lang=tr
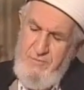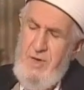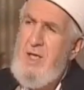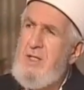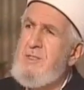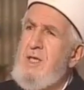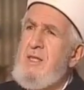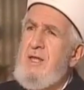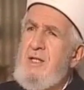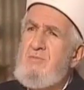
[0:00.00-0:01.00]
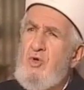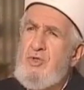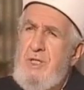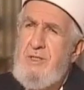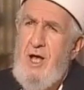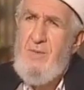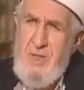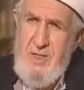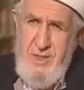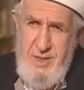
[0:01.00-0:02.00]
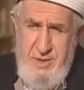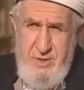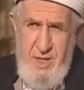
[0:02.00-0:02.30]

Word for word: Ve insanların muktedabihidir.